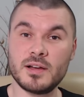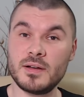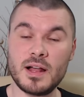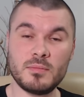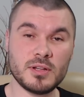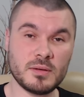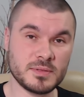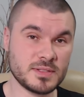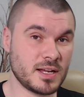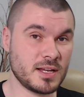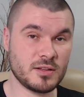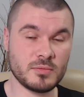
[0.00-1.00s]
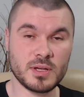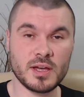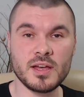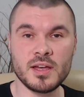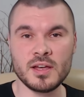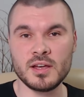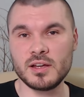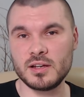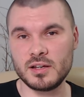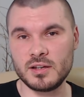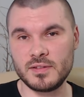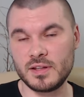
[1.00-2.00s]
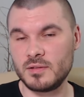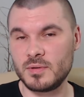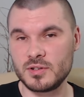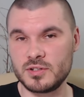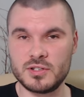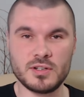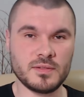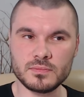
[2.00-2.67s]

albo napisania do mnie y, wiadomości.